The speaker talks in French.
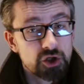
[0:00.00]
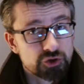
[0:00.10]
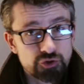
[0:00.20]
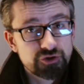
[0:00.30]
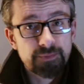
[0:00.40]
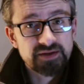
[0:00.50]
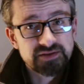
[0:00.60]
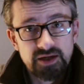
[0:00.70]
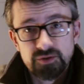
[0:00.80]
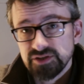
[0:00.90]
Je ne suis pas
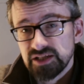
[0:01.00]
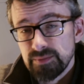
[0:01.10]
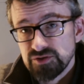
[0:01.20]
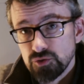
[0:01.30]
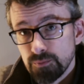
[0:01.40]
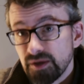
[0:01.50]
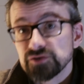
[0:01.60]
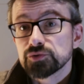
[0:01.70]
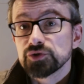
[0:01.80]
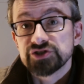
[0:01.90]
allé dans cette émission
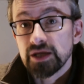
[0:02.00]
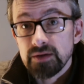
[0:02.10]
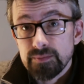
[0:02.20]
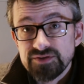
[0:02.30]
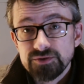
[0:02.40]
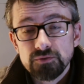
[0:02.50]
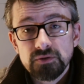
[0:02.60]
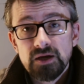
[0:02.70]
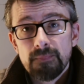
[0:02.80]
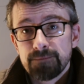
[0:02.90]
parce que j'aime l'émission,
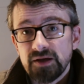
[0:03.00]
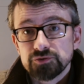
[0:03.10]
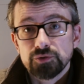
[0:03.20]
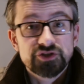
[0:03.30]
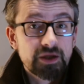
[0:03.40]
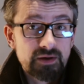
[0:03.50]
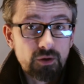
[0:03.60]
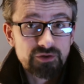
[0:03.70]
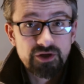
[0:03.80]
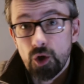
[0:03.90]
parce que j'aime les
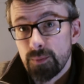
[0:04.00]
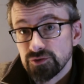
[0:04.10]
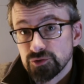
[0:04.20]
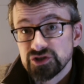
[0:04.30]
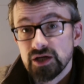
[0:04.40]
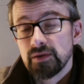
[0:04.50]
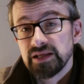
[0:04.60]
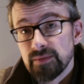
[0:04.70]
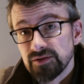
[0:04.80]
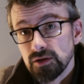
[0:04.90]
chroniqueurs, parce que j'aime
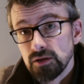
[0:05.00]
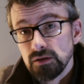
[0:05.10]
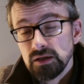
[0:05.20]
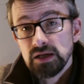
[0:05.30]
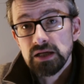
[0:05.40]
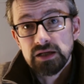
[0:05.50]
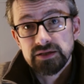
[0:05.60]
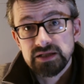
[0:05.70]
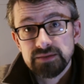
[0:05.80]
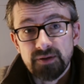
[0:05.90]
l'animateur,
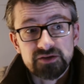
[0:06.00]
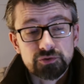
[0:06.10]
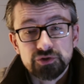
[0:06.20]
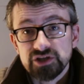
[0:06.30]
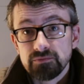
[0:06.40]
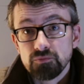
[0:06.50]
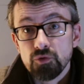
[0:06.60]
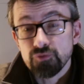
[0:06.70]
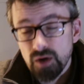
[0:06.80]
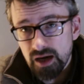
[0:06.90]
ni parce que j'aime me
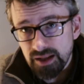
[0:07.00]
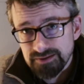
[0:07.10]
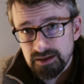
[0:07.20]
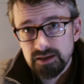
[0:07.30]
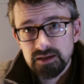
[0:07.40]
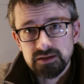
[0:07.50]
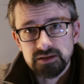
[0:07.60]
voir à la télé.